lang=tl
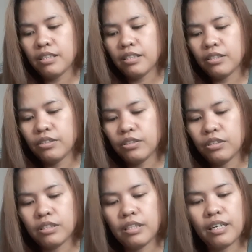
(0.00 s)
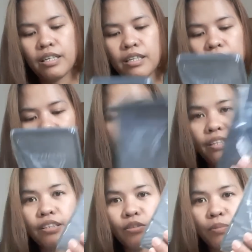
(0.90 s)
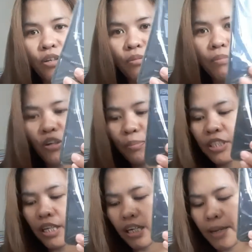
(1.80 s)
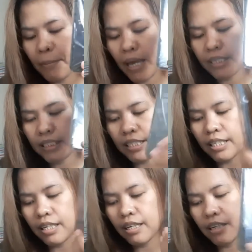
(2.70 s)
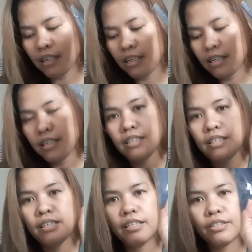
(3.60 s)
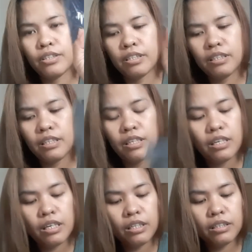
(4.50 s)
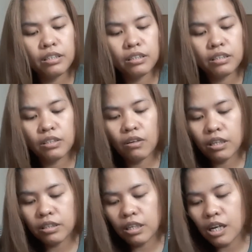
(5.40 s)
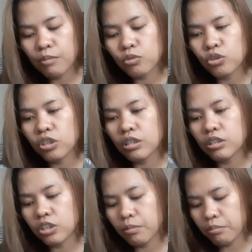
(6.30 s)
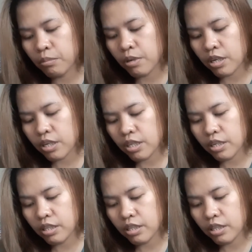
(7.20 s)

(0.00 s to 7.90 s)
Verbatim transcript: So, taran! So, bagong-bago pa siya, naka-plastic. Yan. Hindi ko lang din alam kung saan siya made.